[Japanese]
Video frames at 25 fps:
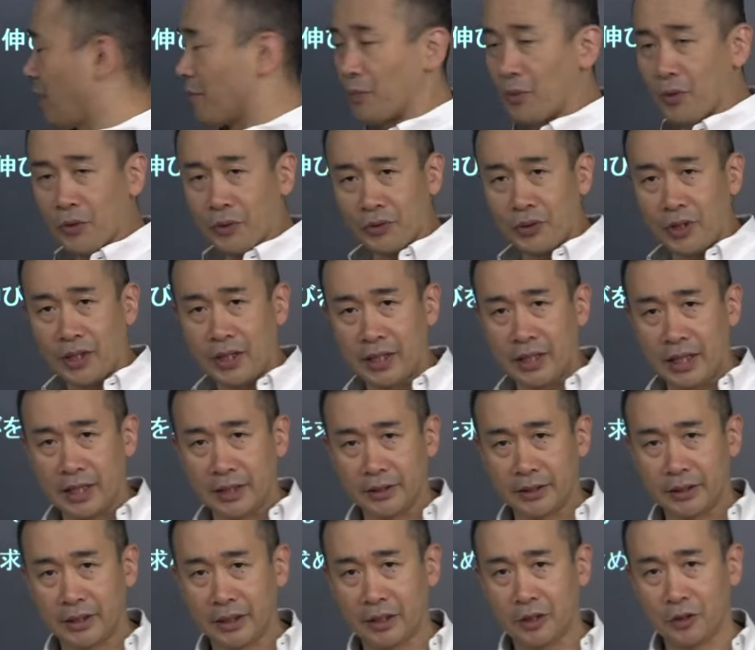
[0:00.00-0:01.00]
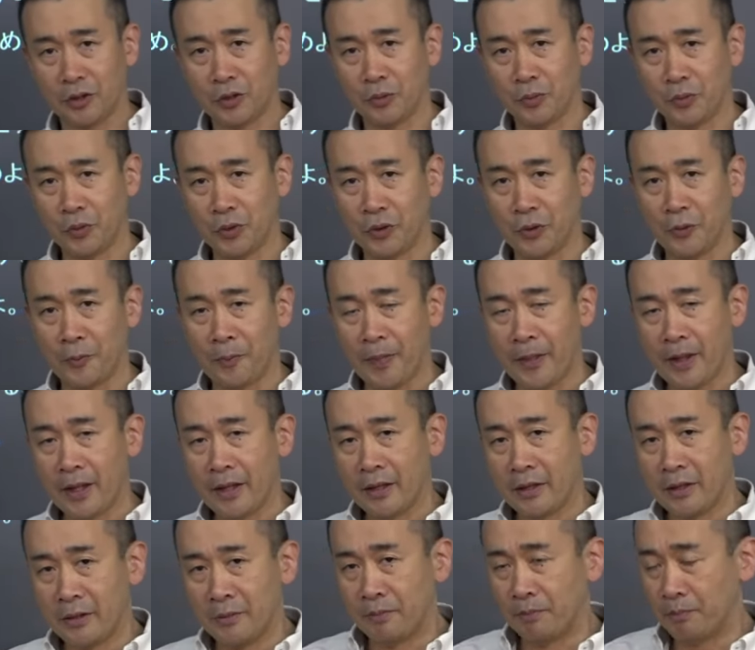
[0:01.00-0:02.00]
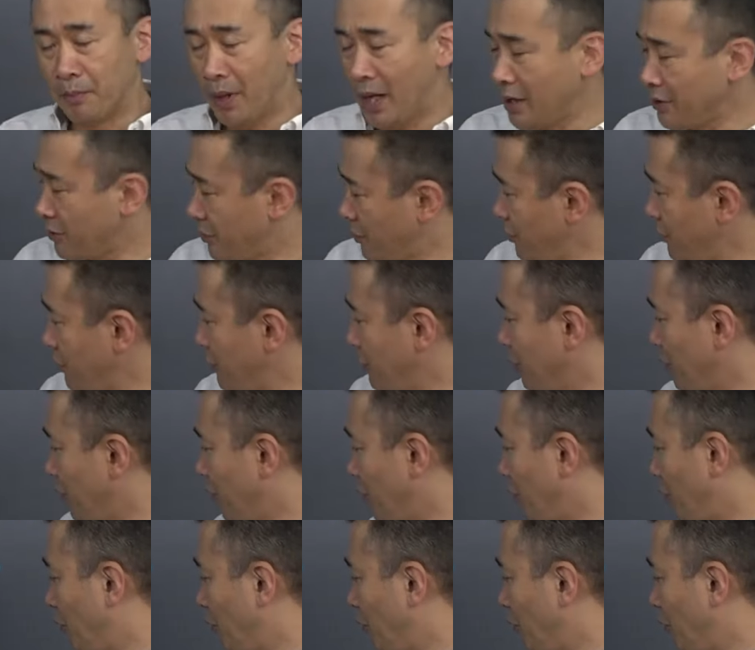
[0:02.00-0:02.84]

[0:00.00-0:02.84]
が目的なんだけどもまず